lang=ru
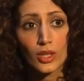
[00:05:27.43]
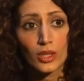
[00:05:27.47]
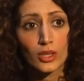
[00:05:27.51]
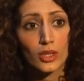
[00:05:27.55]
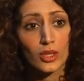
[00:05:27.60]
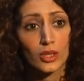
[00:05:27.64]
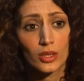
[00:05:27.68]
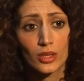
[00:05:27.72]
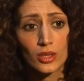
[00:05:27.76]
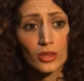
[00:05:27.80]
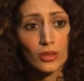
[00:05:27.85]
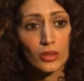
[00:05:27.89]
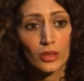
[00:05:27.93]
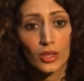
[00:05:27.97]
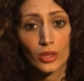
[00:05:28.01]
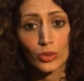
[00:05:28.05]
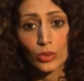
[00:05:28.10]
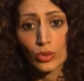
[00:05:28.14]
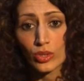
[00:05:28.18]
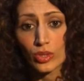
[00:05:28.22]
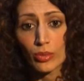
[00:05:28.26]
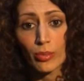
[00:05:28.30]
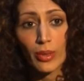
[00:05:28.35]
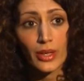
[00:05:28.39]
и не,
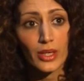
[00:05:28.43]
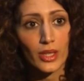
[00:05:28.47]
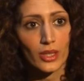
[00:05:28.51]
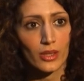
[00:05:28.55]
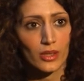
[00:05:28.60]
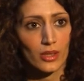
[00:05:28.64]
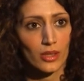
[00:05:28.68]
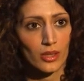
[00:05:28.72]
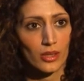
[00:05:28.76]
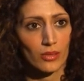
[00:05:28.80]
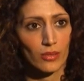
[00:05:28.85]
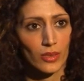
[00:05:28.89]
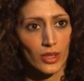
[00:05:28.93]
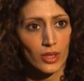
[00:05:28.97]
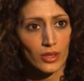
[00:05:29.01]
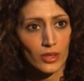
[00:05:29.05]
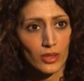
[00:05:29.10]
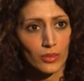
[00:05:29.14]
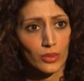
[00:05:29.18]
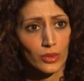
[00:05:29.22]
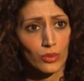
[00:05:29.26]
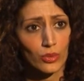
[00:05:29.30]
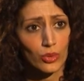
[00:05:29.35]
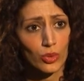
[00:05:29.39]
которые не боятся
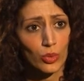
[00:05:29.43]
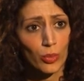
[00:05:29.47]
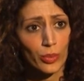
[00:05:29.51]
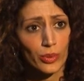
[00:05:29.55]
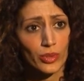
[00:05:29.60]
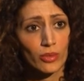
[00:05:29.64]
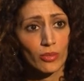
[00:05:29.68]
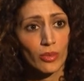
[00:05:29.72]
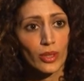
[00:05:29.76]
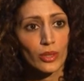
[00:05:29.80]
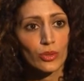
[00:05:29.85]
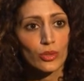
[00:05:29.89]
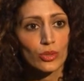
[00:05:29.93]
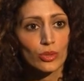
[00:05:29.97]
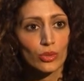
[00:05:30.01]
смерти, потому что понимают,